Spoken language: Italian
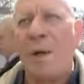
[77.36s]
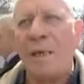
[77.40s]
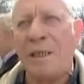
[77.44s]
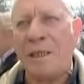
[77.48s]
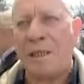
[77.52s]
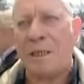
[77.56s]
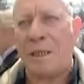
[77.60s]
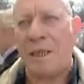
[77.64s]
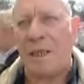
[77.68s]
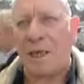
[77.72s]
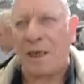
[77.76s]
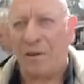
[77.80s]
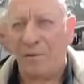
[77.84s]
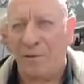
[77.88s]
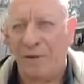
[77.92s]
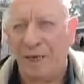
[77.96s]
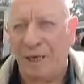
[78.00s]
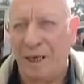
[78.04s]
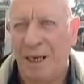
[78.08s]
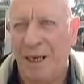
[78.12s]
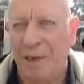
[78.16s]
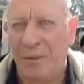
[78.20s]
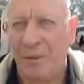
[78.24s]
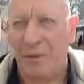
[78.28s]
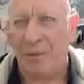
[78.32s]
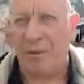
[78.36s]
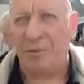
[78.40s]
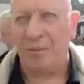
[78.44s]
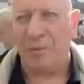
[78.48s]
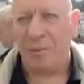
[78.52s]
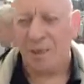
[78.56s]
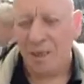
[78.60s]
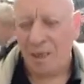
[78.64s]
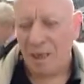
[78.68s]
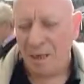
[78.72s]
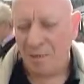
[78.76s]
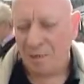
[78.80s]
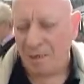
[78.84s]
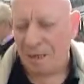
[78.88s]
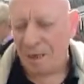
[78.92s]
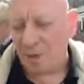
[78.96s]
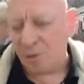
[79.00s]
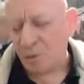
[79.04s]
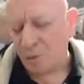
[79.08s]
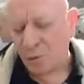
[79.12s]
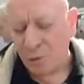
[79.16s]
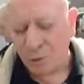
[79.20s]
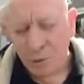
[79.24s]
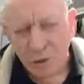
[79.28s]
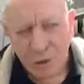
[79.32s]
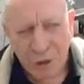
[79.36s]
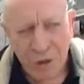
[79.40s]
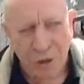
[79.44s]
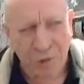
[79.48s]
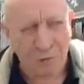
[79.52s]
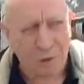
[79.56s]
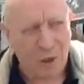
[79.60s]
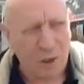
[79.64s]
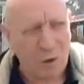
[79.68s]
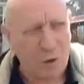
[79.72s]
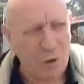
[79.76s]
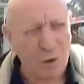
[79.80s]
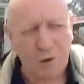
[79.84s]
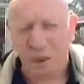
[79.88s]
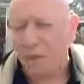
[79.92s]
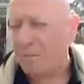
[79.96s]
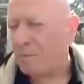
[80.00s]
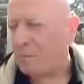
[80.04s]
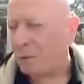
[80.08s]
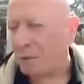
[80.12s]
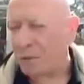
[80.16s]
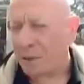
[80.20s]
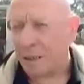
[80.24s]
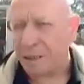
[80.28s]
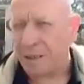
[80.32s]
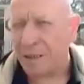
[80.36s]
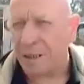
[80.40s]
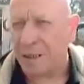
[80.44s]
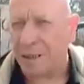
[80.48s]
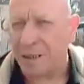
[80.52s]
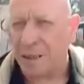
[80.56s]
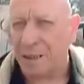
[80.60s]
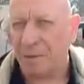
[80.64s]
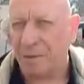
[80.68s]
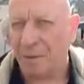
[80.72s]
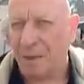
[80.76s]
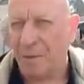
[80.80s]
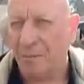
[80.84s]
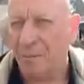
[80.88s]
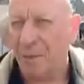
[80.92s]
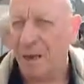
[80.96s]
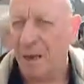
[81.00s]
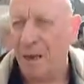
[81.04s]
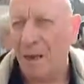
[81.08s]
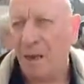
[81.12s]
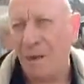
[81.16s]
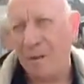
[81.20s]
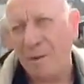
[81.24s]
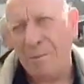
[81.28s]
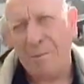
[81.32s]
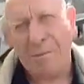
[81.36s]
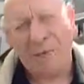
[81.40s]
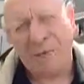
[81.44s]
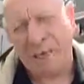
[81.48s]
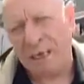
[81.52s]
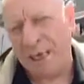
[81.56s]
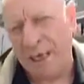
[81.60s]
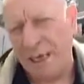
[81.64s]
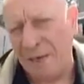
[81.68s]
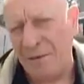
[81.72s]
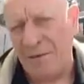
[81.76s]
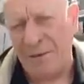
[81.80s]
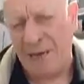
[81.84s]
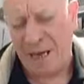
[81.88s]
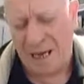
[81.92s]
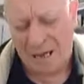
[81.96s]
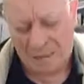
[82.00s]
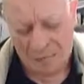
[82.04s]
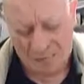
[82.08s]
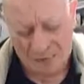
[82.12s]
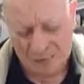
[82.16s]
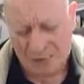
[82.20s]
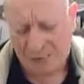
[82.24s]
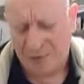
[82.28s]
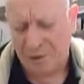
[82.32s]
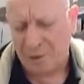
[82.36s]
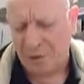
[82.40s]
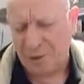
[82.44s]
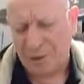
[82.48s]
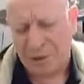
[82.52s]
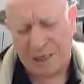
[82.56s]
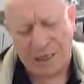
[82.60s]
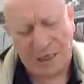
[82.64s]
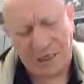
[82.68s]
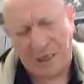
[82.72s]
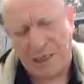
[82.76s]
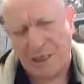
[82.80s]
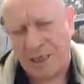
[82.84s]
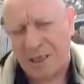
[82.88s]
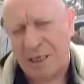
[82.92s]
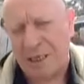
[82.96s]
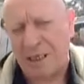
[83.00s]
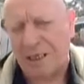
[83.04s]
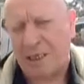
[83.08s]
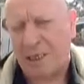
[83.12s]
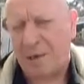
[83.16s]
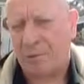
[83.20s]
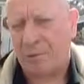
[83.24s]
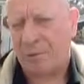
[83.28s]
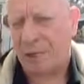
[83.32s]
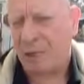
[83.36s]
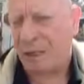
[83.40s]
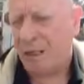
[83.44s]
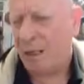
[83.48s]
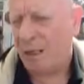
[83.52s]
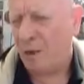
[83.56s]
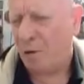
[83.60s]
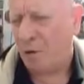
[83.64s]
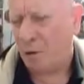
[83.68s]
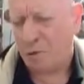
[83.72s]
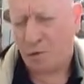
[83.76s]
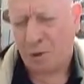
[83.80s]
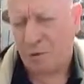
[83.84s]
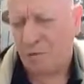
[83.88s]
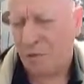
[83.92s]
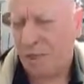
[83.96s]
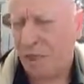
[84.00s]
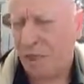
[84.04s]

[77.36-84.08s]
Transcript: Questi referendum, perché sono cinque cose importantissime perché ne va della nostra esistenza qui nel nostro